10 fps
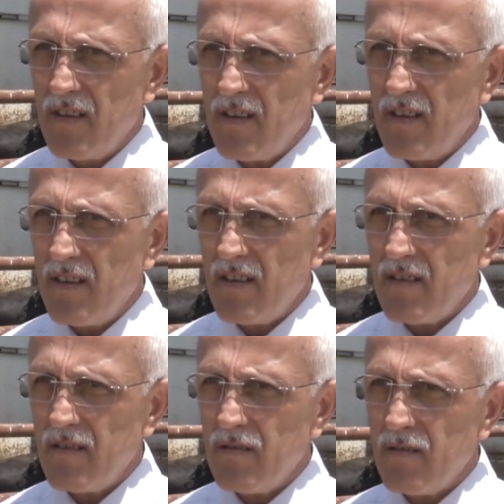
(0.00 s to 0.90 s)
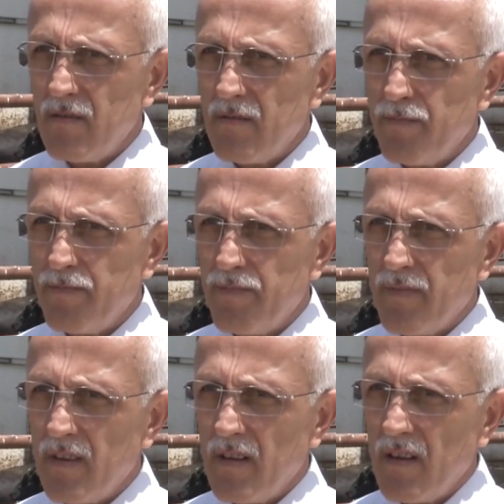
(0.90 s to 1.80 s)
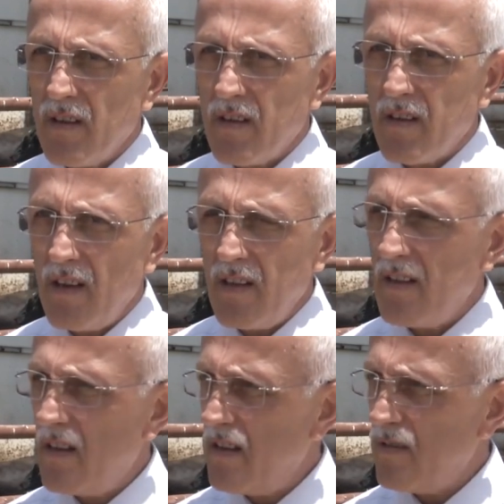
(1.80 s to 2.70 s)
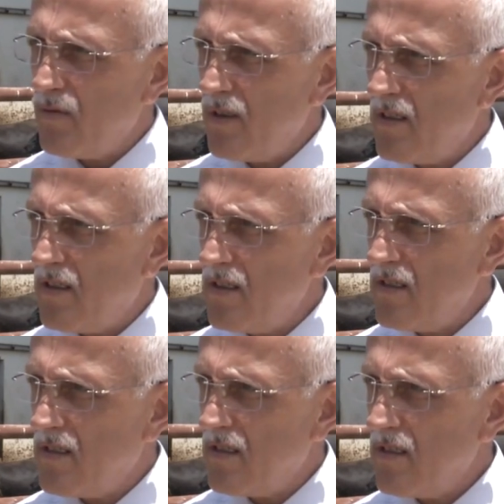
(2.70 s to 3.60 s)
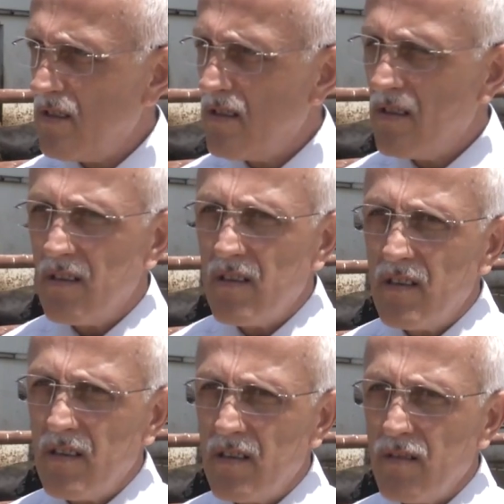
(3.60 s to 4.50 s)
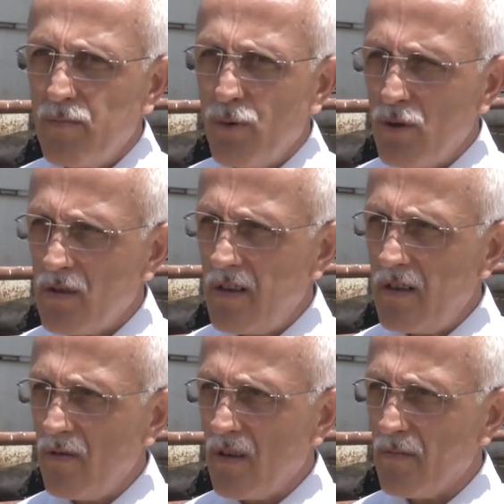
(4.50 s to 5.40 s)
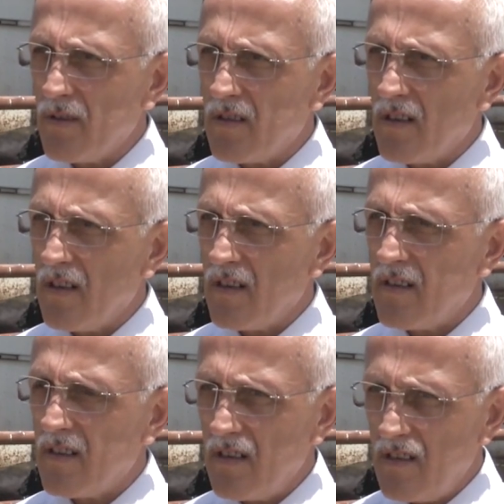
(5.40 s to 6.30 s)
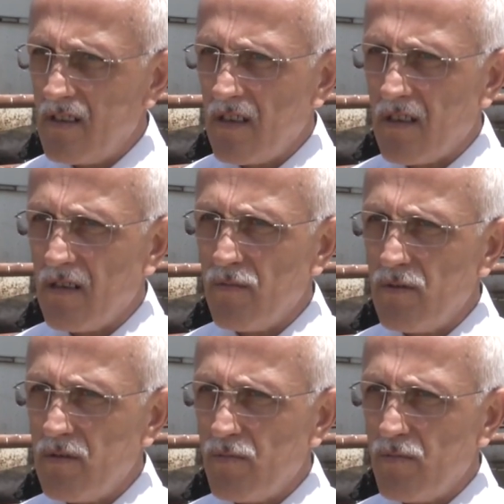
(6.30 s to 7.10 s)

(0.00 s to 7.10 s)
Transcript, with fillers: ee, kendileri ürettiği için e, borçları var mesela kredi çekilmiş